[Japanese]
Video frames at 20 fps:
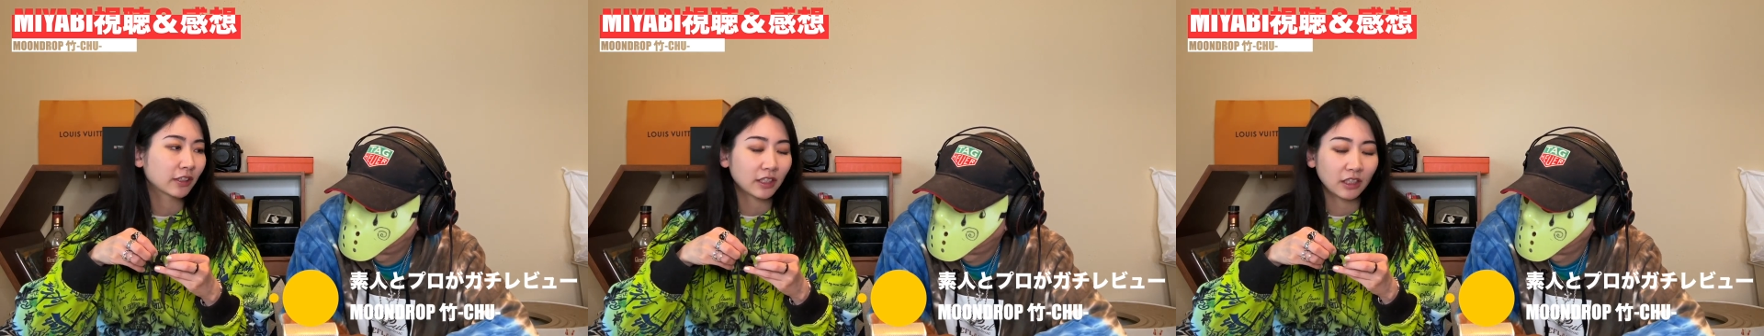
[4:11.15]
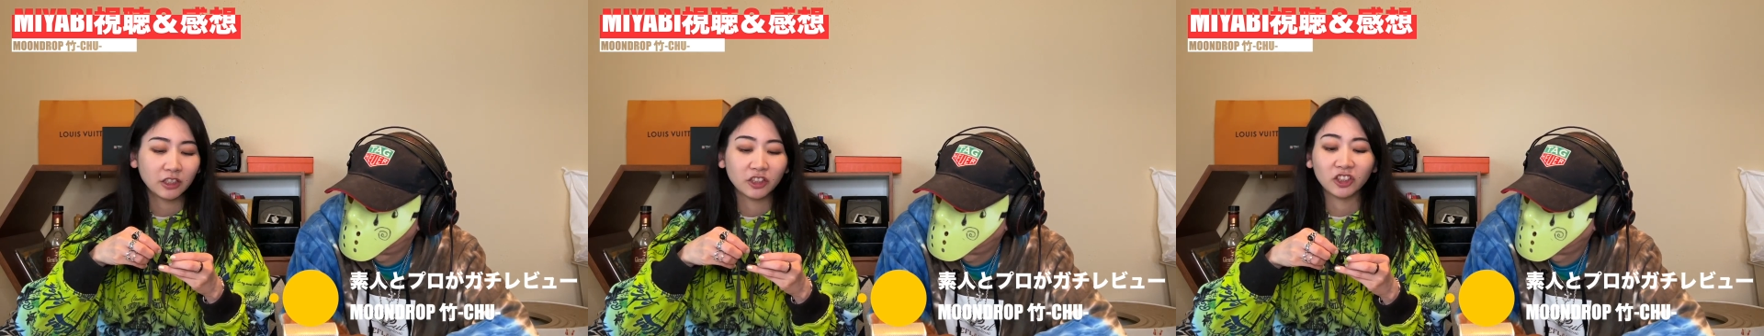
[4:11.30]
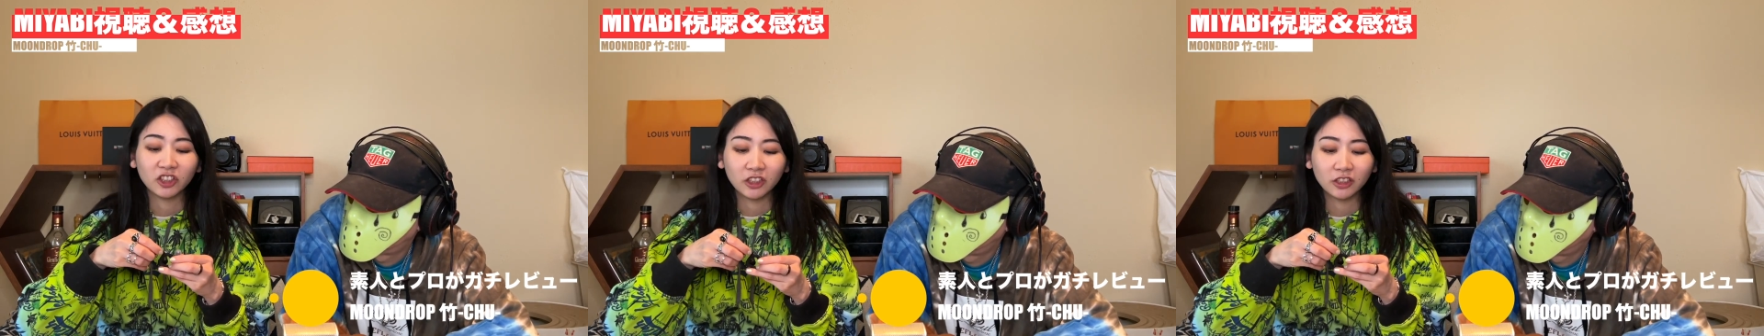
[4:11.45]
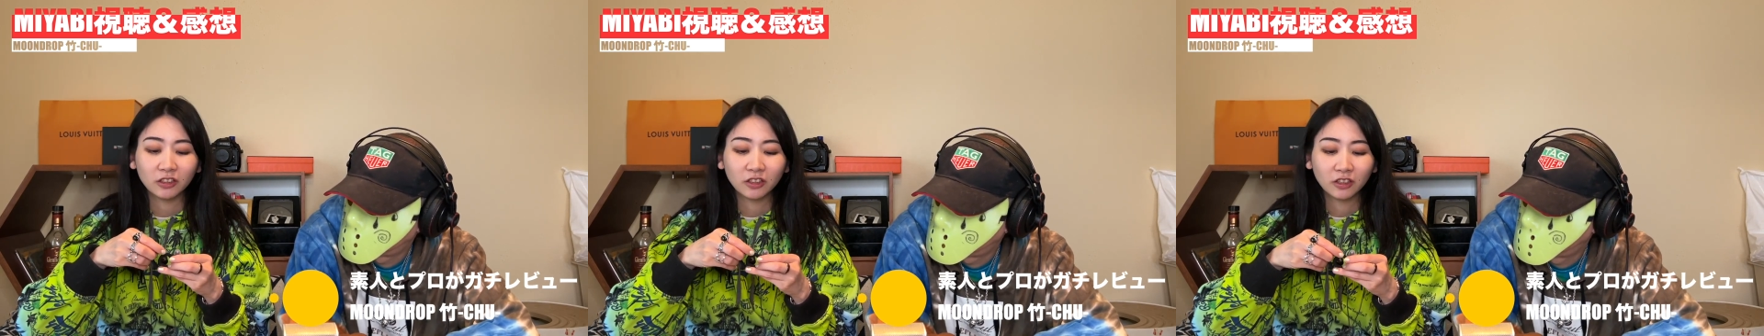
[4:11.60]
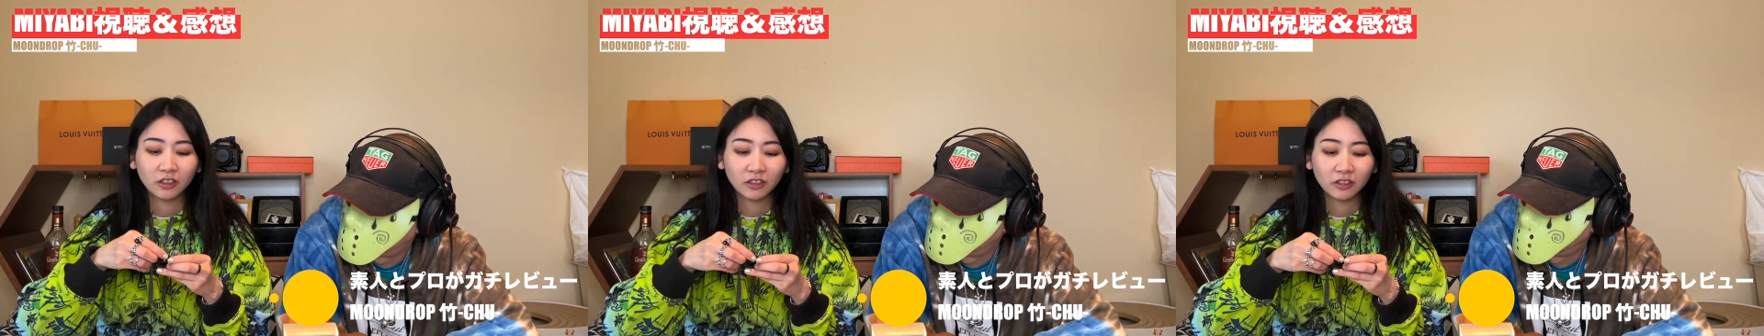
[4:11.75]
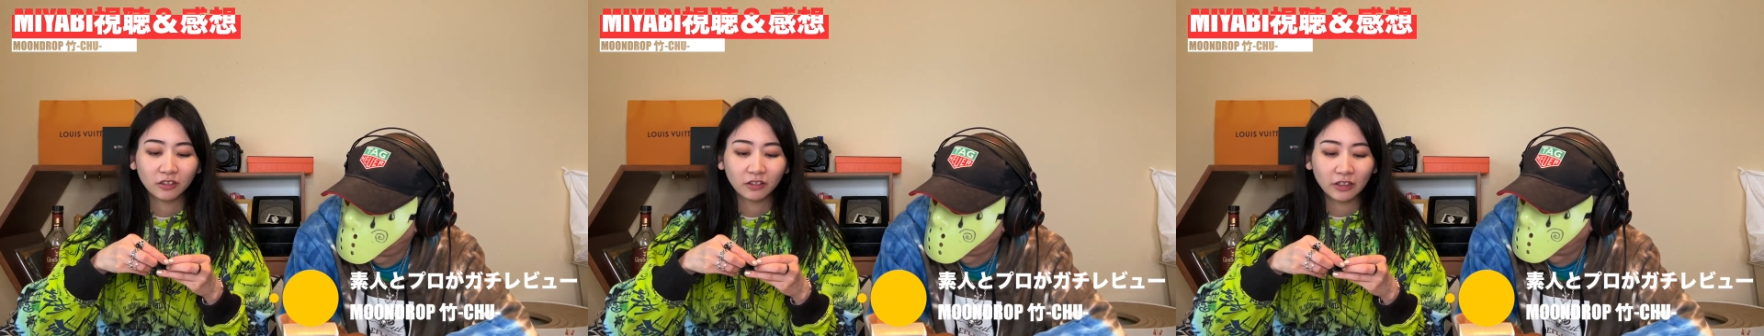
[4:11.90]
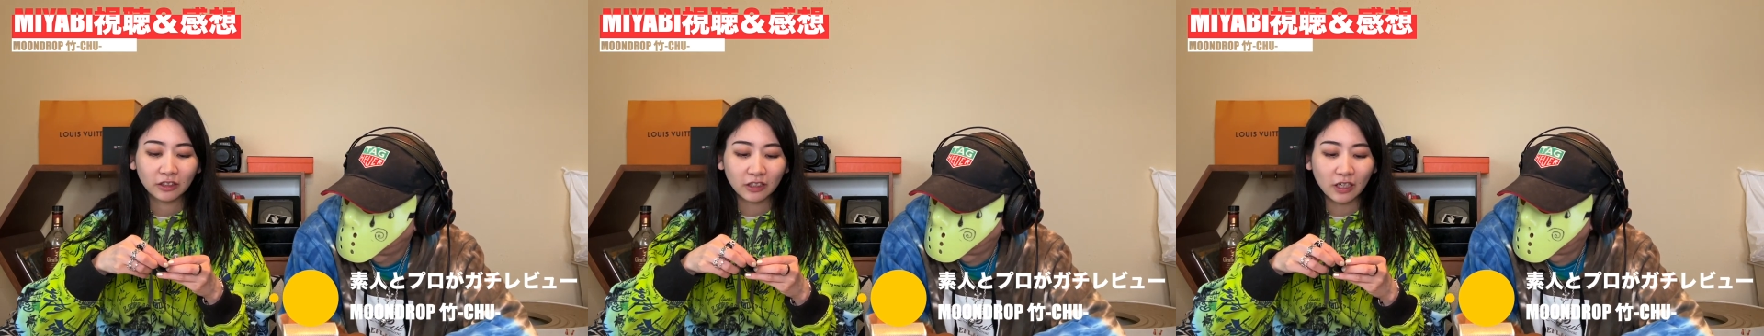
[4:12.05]
感じ、
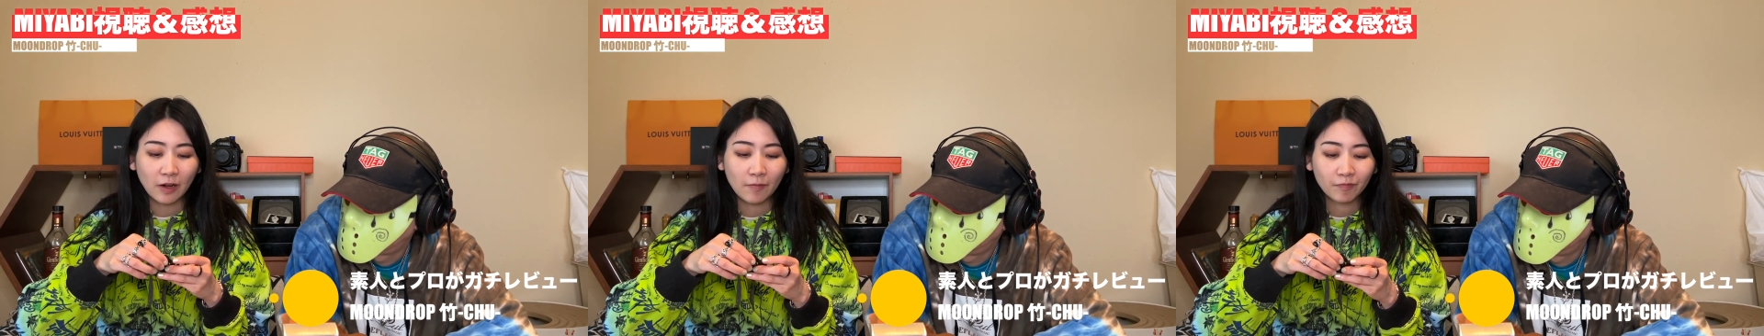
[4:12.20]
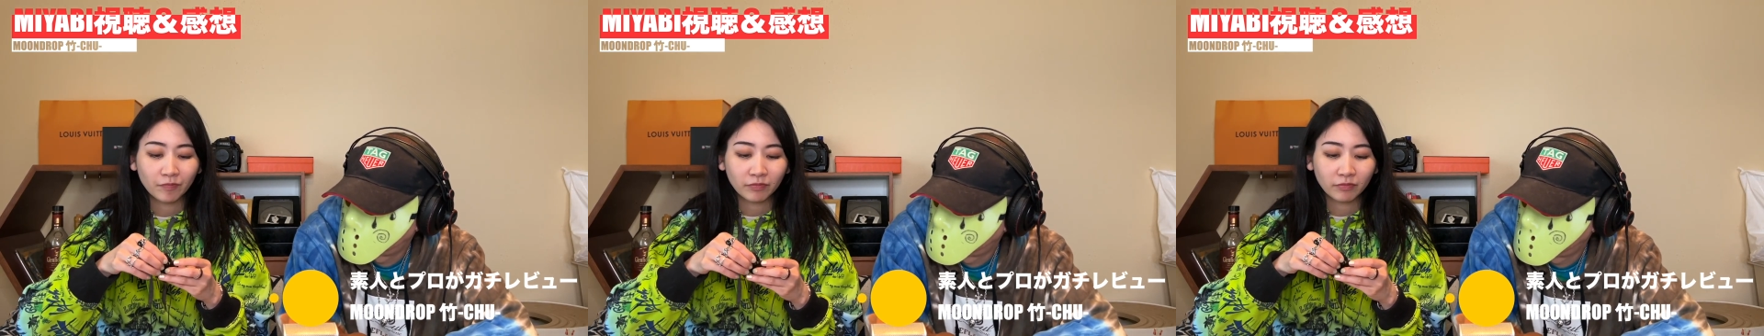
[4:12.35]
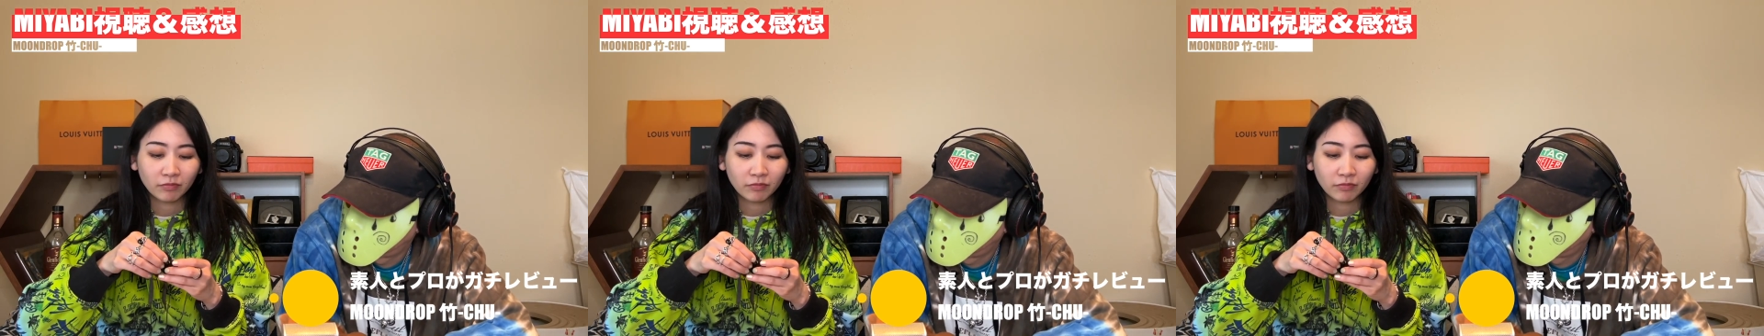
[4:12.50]
なんか